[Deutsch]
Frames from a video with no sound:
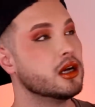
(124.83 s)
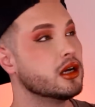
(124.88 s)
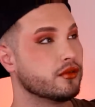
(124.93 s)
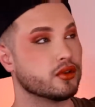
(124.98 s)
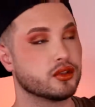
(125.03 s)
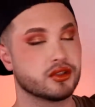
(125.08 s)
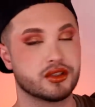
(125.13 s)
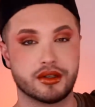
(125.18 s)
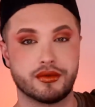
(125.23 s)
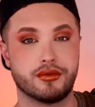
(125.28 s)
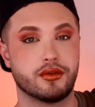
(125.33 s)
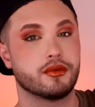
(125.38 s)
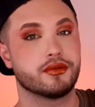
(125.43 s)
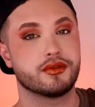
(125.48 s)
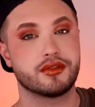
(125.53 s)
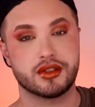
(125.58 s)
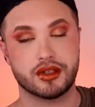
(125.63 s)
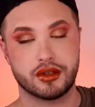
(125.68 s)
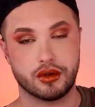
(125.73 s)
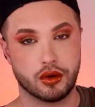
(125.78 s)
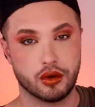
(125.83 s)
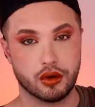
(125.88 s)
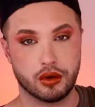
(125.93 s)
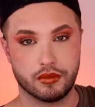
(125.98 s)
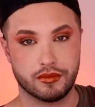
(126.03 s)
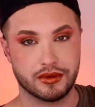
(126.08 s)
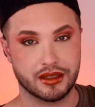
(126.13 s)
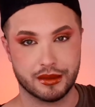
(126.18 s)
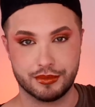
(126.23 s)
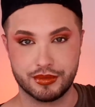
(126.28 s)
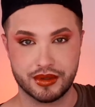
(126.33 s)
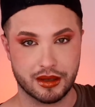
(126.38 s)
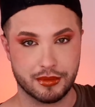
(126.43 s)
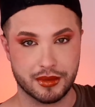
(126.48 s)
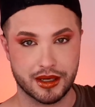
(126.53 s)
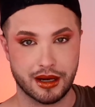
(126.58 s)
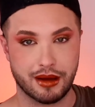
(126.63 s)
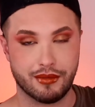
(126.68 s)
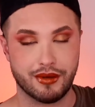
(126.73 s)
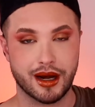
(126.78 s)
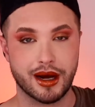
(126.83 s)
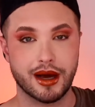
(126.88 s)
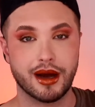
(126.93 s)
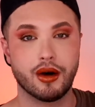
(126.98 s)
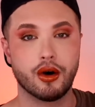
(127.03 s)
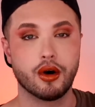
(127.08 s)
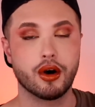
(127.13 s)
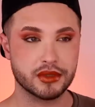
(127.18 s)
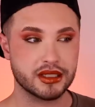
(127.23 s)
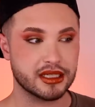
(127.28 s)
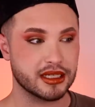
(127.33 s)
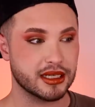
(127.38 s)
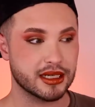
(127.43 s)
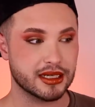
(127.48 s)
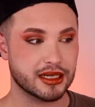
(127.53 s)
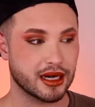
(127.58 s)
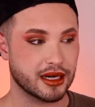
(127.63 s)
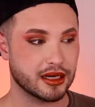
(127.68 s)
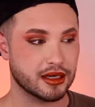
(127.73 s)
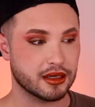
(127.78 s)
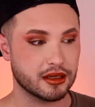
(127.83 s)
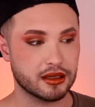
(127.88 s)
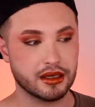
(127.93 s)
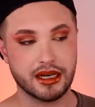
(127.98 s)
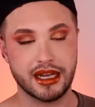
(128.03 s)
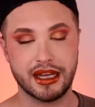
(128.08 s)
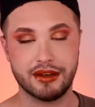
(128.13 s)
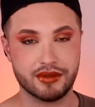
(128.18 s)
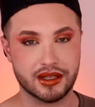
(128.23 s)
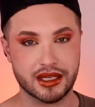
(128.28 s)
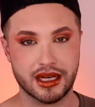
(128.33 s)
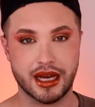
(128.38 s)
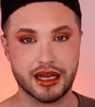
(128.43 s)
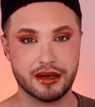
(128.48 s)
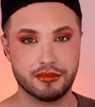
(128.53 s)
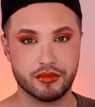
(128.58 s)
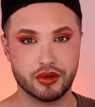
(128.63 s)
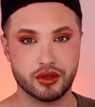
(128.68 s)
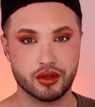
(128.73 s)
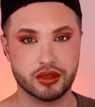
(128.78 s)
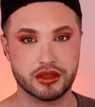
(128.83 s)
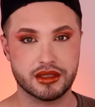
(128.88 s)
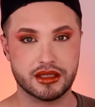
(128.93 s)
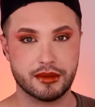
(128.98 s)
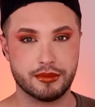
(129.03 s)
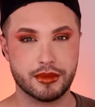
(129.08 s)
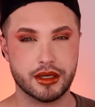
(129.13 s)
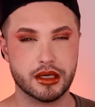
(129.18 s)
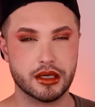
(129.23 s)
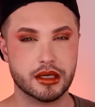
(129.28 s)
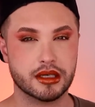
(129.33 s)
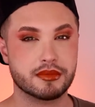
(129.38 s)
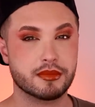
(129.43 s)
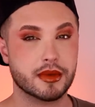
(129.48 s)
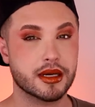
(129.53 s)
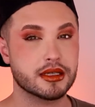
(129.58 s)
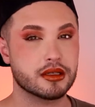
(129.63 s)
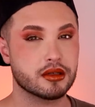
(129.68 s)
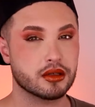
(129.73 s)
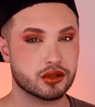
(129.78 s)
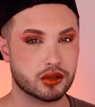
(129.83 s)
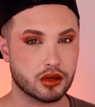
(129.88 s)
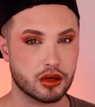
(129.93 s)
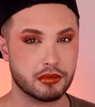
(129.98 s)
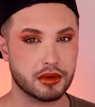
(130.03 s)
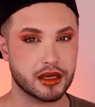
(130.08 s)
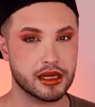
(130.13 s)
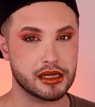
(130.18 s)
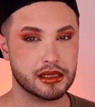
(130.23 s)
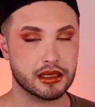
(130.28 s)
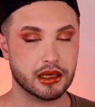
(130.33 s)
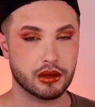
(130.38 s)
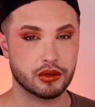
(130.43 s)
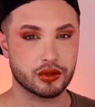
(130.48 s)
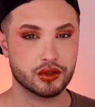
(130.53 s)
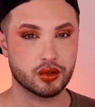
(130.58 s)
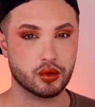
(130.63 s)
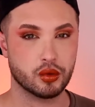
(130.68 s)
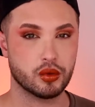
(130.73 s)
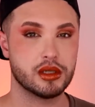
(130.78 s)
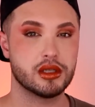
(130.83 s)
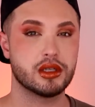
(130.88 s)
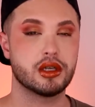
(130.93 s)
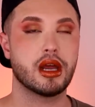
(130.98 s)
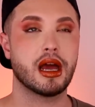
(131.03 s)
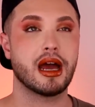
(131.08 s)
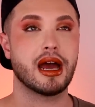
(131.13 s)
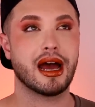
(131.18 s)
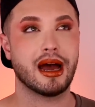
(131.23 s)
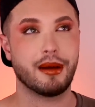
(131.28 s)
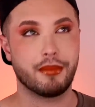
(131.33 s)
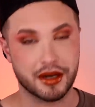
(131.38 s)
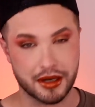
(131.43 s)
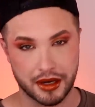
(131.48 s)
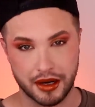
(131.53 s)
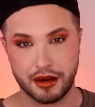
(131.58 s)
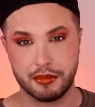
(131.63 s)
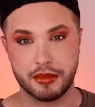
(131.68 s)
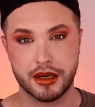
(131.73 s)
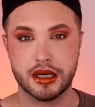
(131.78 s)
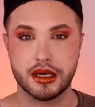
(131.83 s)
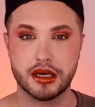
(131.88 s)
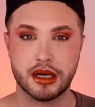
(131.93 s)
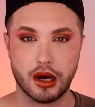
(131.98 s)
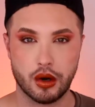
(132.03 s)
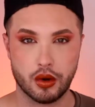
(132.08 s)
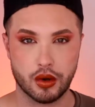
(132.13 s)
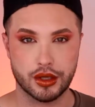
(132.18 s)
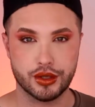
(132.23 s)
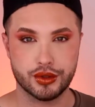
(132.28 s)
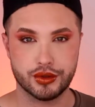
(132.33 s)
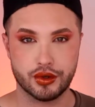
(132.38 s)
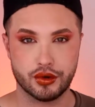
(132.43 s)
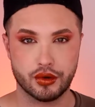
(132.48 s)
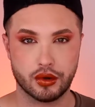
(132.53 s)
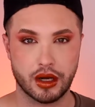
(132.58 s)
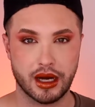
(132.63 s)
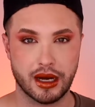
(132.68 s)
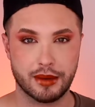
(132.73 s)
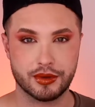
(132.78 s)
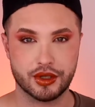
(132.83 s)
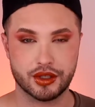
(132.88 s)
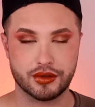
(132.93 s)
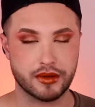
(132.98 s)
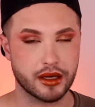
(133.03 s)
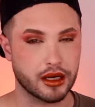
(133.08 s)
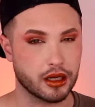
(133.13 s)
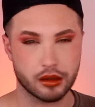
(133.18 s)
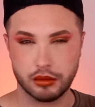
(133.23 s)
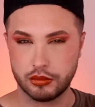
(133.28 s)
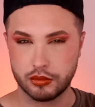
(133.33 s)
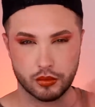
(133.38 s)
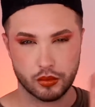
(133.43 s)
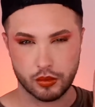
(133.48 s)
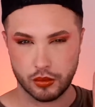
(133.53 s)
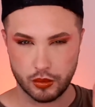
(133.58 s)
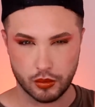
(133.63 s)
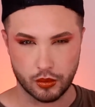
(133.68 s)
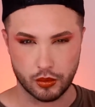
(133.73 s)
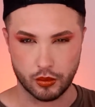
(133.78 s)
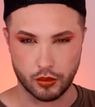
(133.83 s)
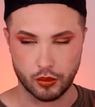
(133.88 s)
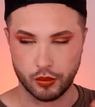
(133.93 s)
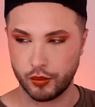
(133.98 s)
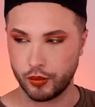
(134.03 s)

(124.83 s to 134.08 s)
40, 50 Euro gibt es ja mittlerweile auch, die ihr dann Ewigkeiten benutzt, damit ihr das meiste aus eurem Geld rausholt, aber dann am Ende eine Augenentzündung habt. Deswegen... Mh. Hm.